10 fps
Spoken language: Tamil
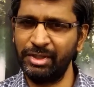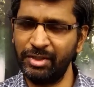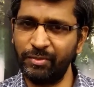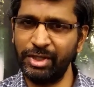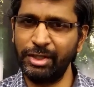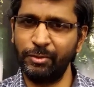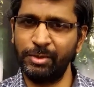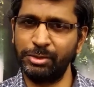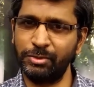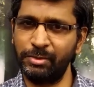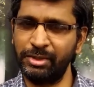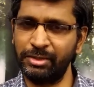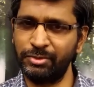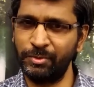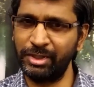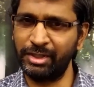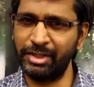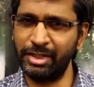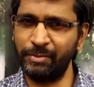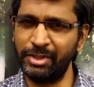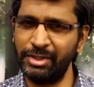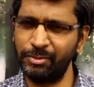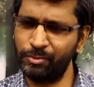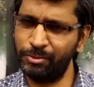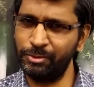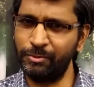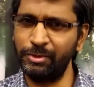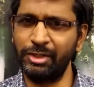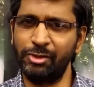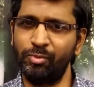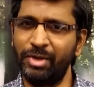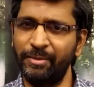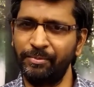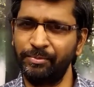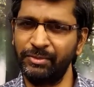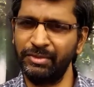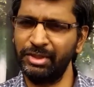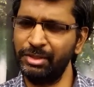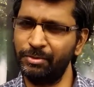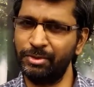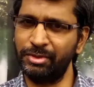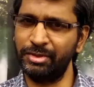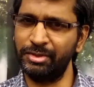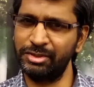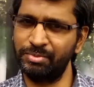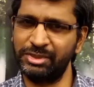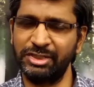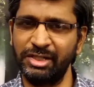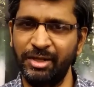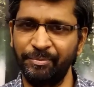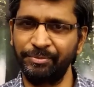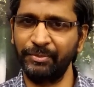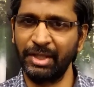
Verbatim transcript: இந்த வீடியோவில் சொல்ல சொன்ன கேள்விகள் உங்களுக்குள் எழுமா நீங்கள் ஒரு ஸ்பெஷலாக